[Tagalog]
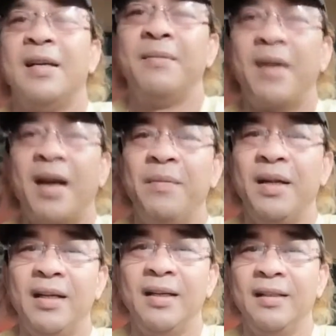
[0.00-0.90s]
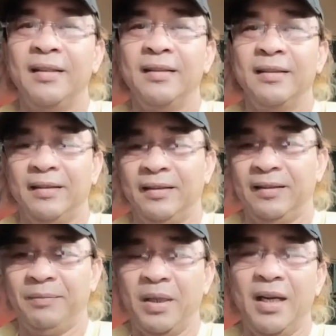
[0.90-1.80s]
maraming
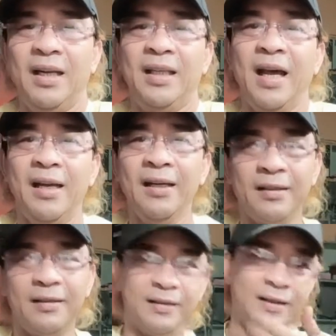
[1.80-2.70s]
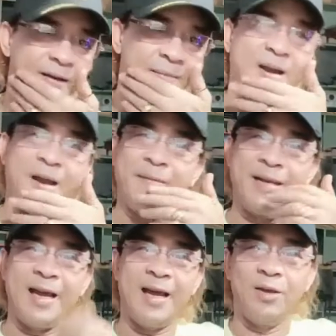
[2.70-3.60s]
pinalitan at uh,
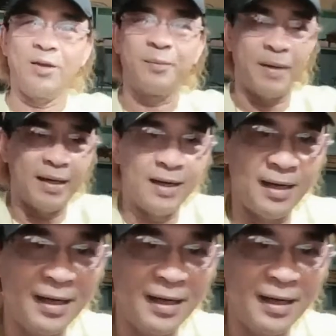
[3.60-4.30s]
maraming inayos para